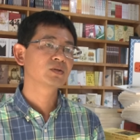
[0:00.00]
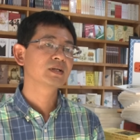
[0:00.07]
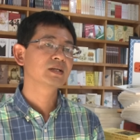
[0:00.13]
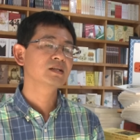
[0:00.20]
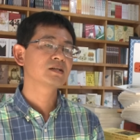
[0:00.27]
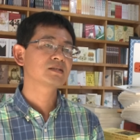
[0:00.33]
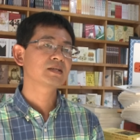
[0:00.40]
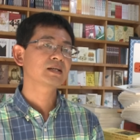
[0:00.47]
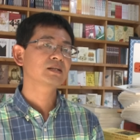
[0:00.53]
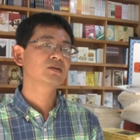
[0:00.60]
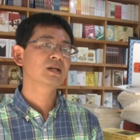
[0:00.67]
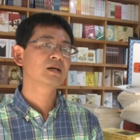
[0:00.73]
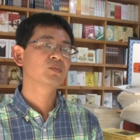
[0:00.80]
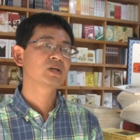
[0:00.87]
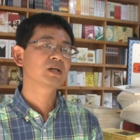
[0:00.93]
Tôi nghĩ đường sách
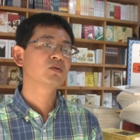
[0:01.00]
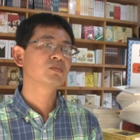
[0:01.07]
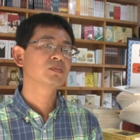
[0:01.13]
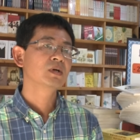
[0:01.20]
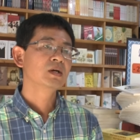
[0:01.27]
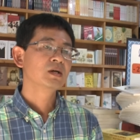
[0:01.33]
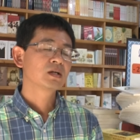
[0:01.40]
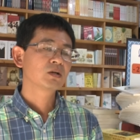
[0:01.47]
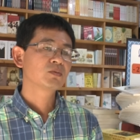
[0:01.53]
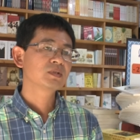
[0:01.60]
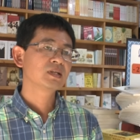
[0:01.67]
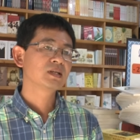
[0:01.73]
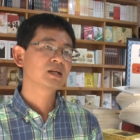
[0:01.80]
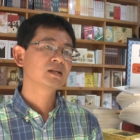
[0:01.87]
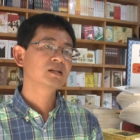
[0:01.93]
nó là mới không
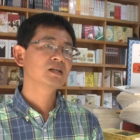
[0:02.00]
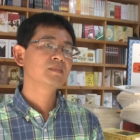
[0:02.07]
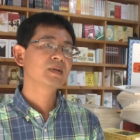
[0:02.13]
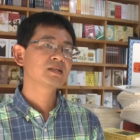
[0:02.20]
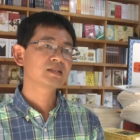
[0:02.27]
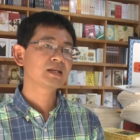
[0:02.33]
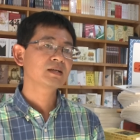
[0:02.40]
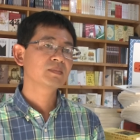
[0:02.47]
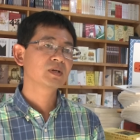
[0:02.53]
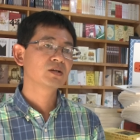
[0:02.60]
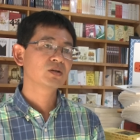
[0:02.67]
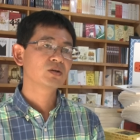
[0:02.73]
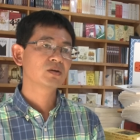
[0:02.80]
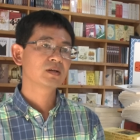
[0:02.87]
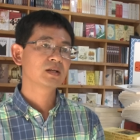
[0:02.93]
chỉ là cái nơi bán sách mà
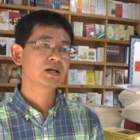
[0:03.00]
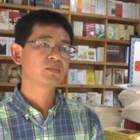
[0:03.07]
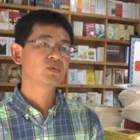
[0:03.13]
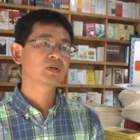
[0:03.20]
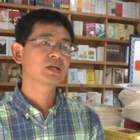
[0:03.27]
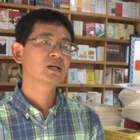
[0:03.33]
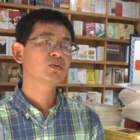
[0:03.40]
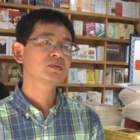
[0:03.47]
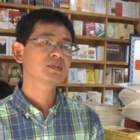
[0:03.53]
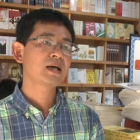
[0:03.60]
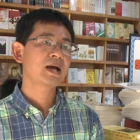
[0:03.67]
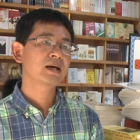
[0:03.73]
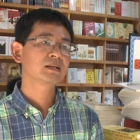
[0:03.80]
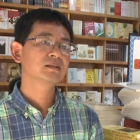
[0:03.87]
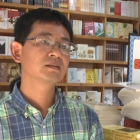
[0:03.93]
nó còn là một cái không
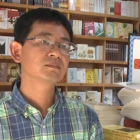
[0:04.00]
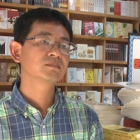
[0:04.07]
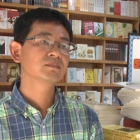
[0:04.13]
gian